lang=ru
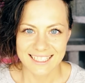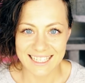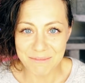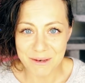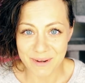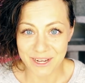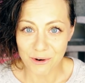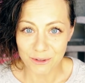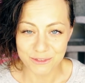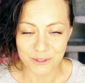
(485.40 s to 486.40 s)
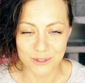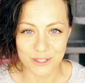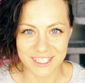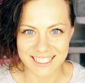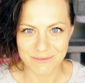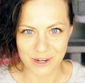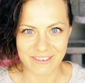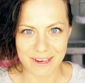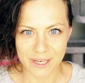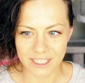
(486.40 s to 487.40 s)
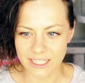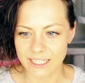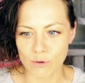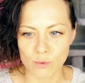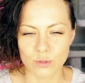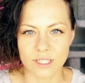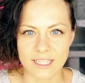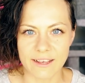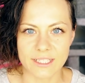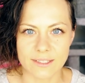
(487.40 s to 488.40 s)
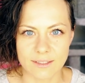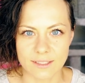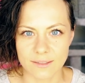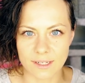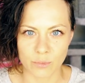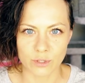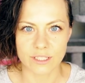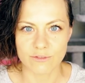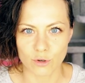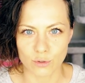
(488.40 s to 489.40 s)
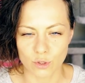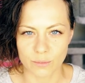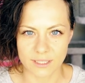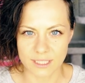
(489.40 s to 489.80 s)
Самый прикол в том, что если муравей мелкий, его могут оставить э, работать в роддоме.